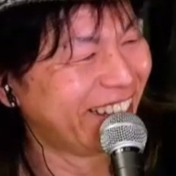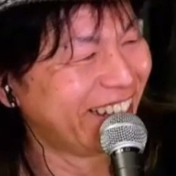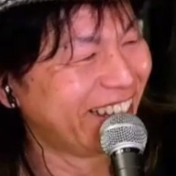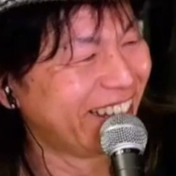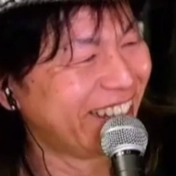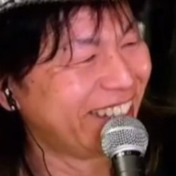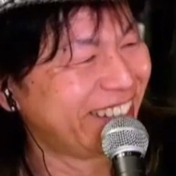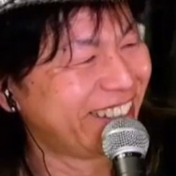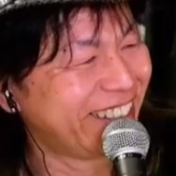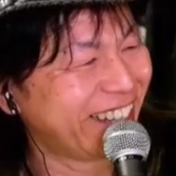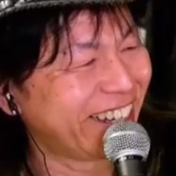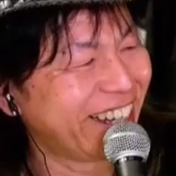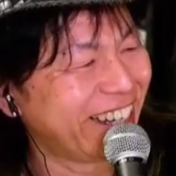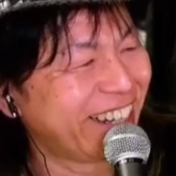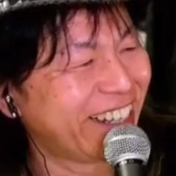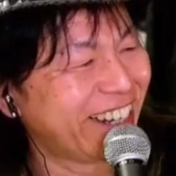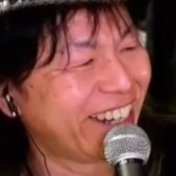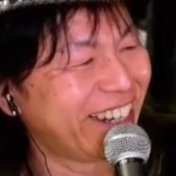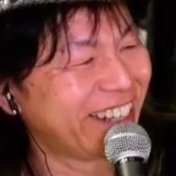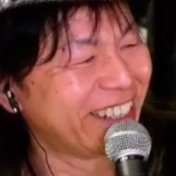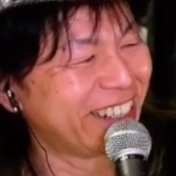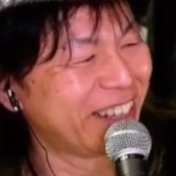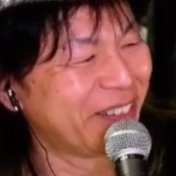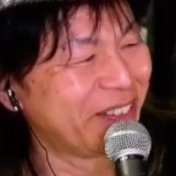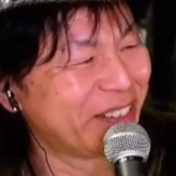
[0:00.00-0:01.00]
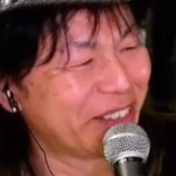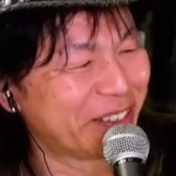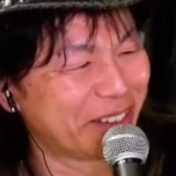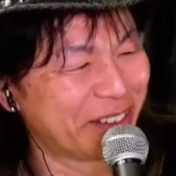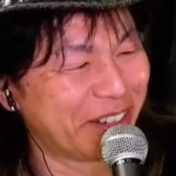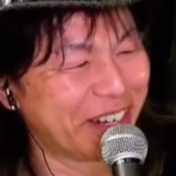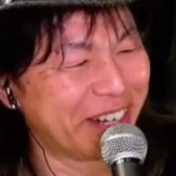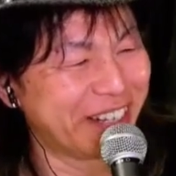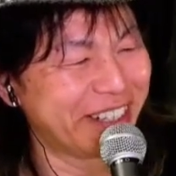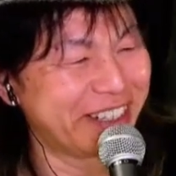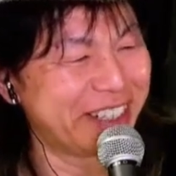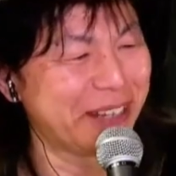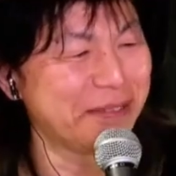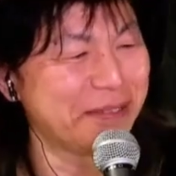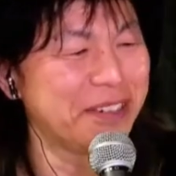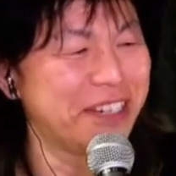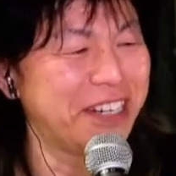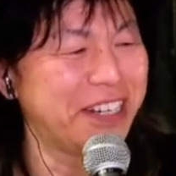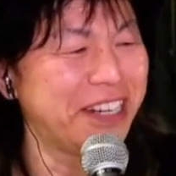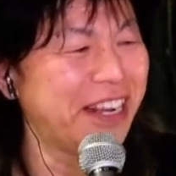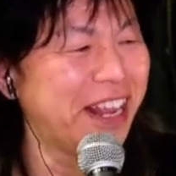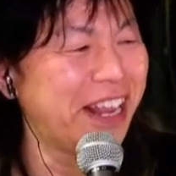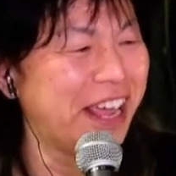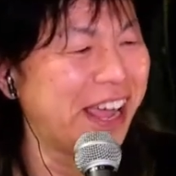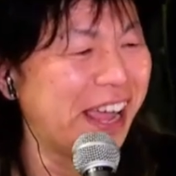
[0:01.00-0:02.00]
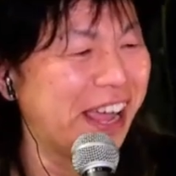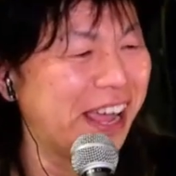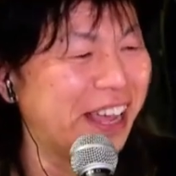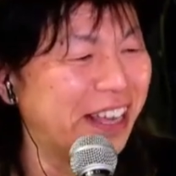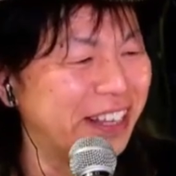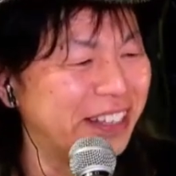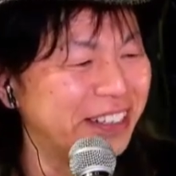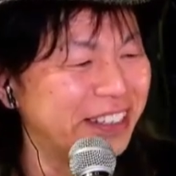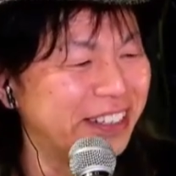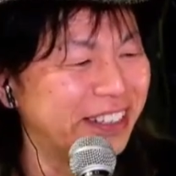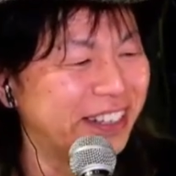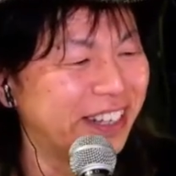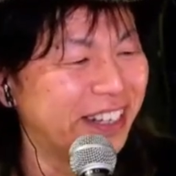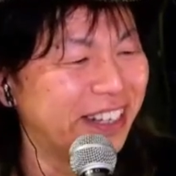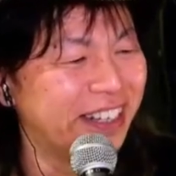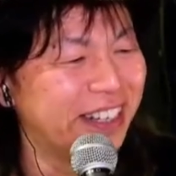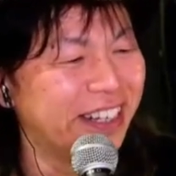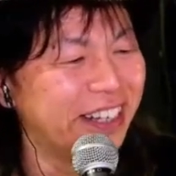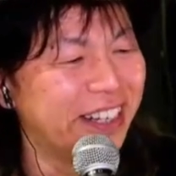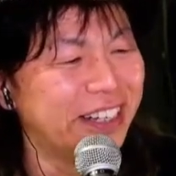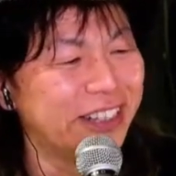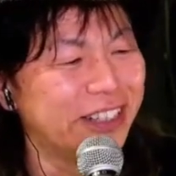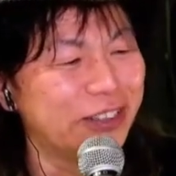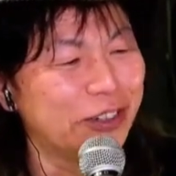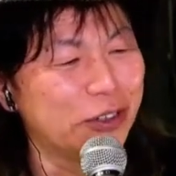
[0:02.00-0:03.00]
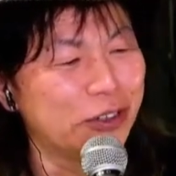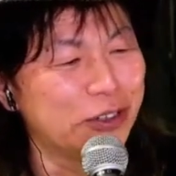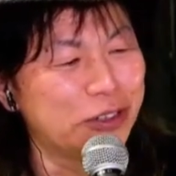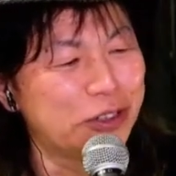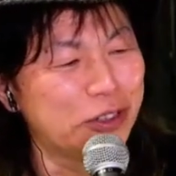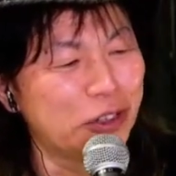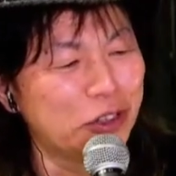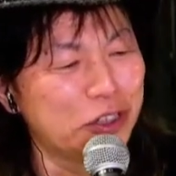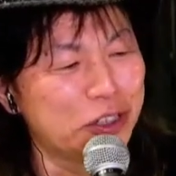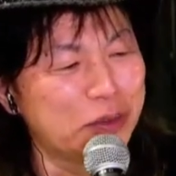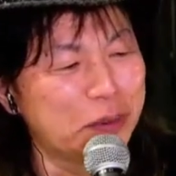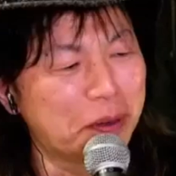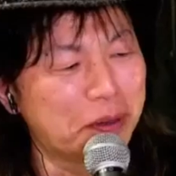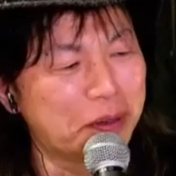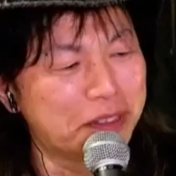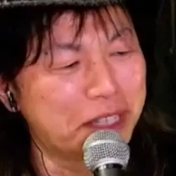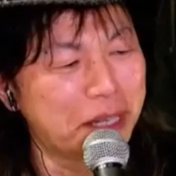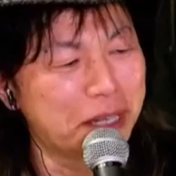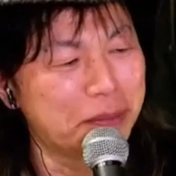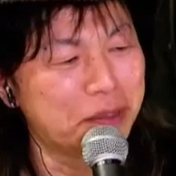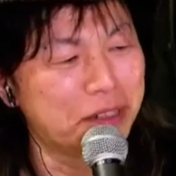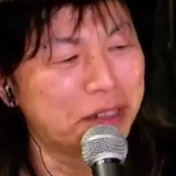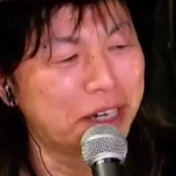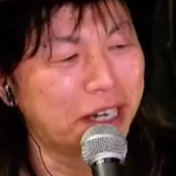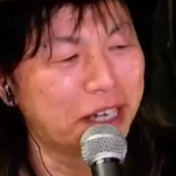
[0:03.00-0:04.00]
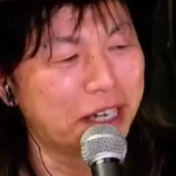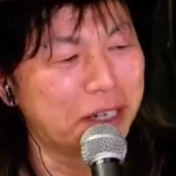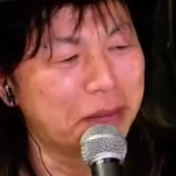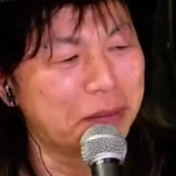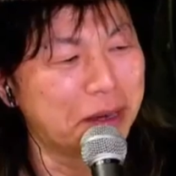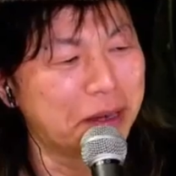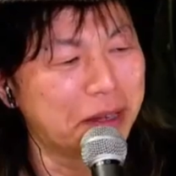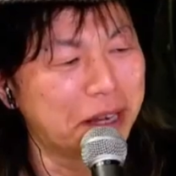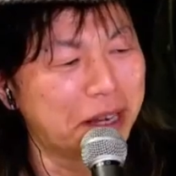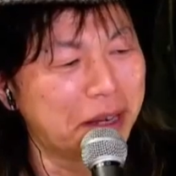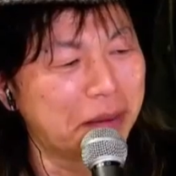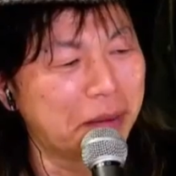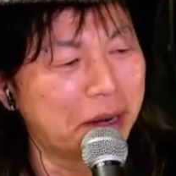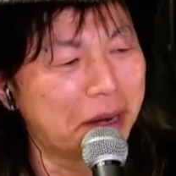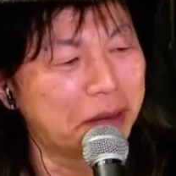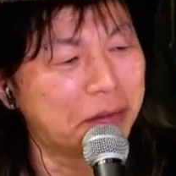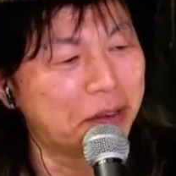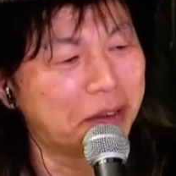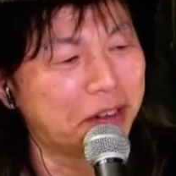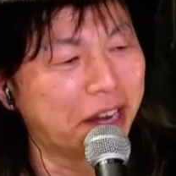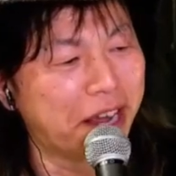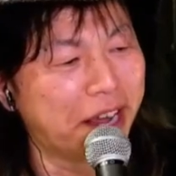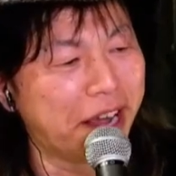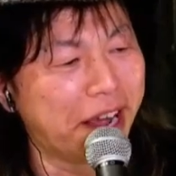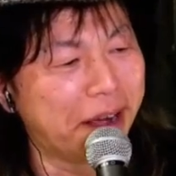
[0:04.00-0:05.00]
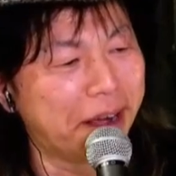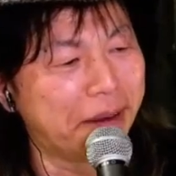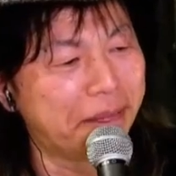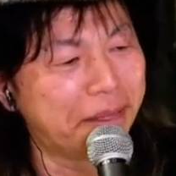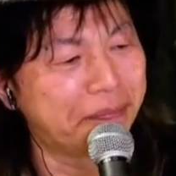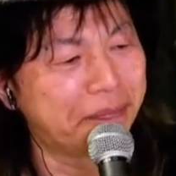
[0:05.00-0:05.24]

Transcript: 先やったらセブン行ってくる。セブンいいね。そう、正直もセブンが今何もあるもんね。